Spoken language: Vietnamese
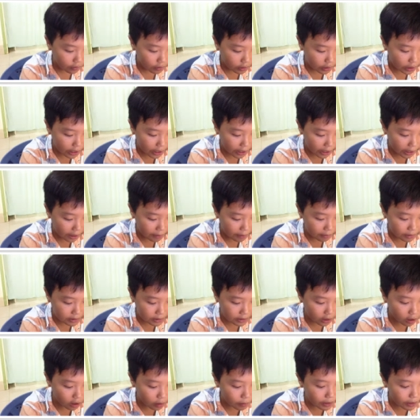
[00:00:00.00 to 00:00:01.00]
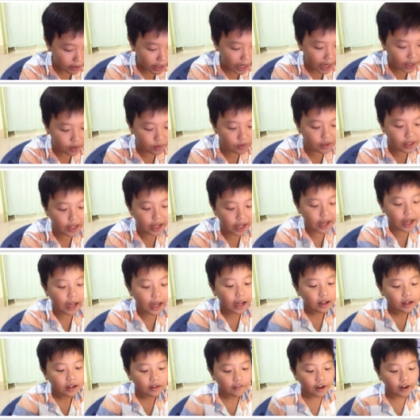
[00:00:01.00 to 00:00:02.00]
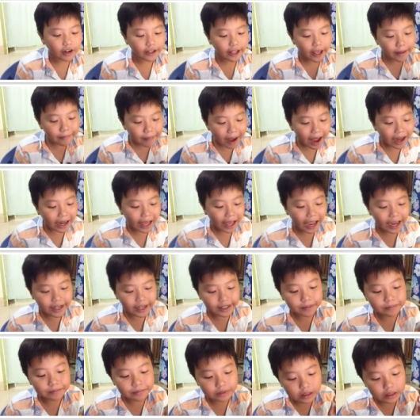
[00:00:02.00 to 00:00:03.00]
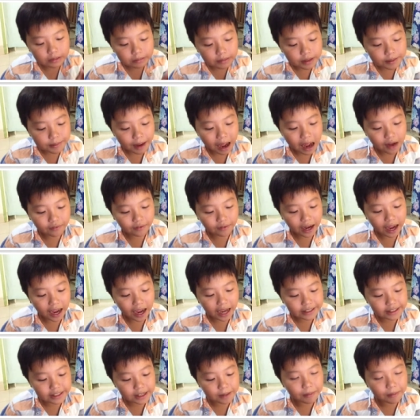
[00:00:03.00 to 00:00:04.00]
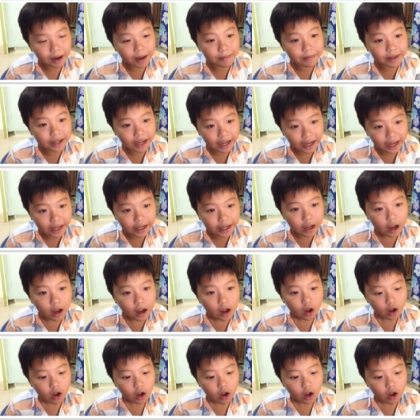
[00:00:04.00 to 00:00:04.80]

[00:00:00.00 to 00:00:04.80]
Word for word: nè mình sẽ không ăn dao nha phần giải ba là 293 và 222